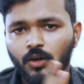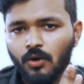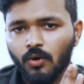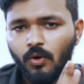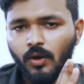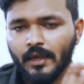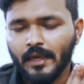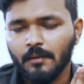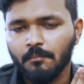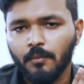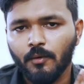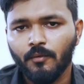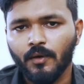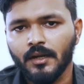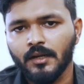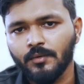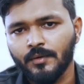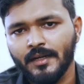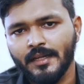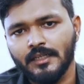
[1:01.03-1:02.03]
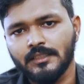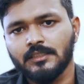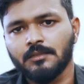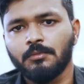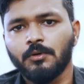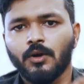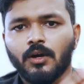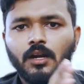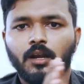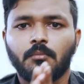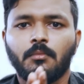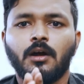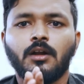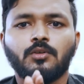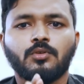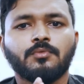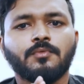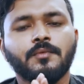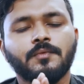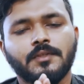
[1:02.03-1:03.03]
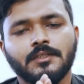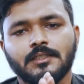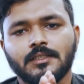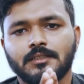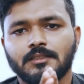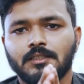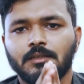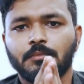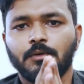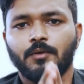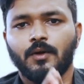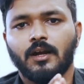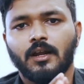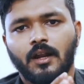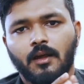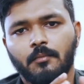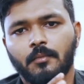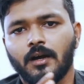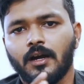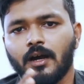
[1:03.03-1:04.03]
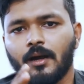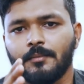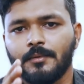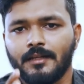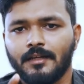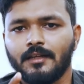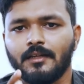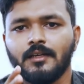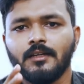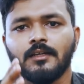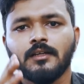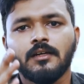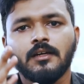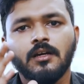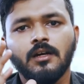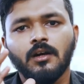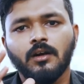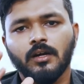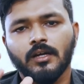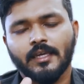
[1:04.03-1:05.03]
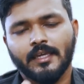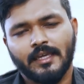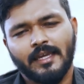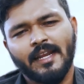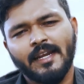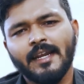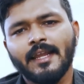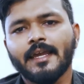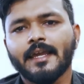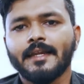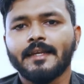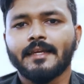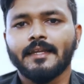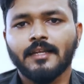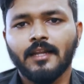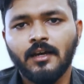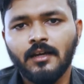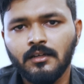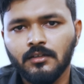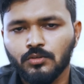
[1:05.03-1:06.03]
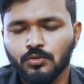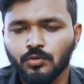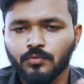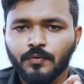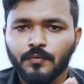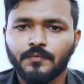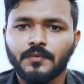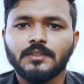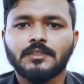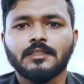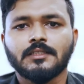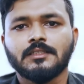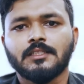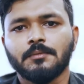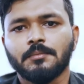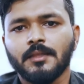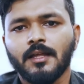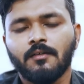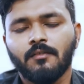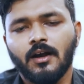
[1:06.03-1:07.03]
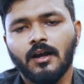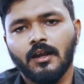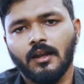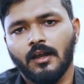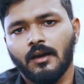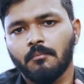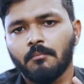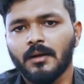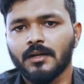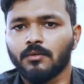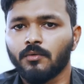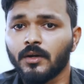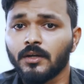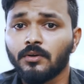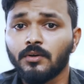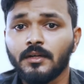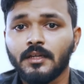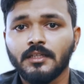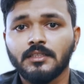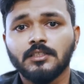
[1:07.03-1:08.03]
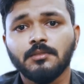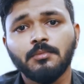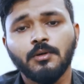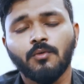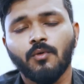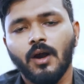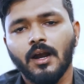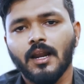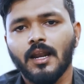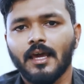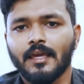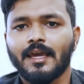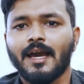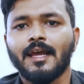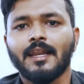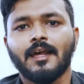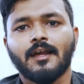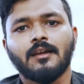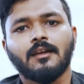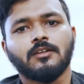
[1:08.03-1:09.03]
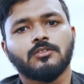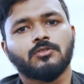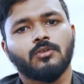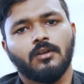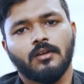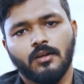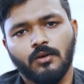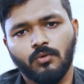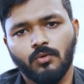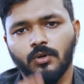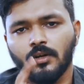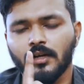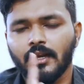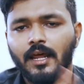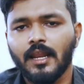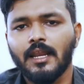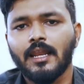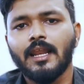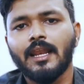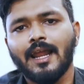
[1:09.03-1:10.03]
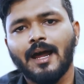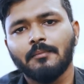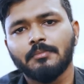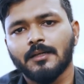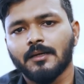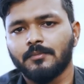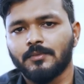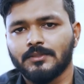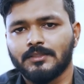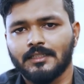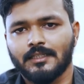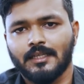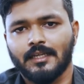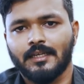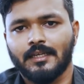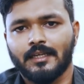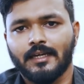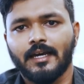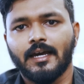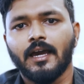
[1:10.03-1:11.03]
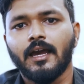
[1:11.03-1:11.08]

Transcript: ஓகே இப்போ ஒன் டுவெண்ட்டி எயிட் ஜிபி வாங்கலாமா டூ ஃபிஃப்டி சிக்ஸ் ஜிபி வாங்கலாமா அப்படின்னு என்ன கேட்டிங்கன்னா டூ ஃபிஃப்டி சிக்ஸ் ஜிபி தான் வாங்கலாம் பட் ஒன் டுவெண்ட்டி எயிட் ஜிபியும் வாங்கலாம் யார் யாரும் நான் சொல்கிறேன் ஒரு நல்ல லேப்டாப் வச்சுருக்கீங்க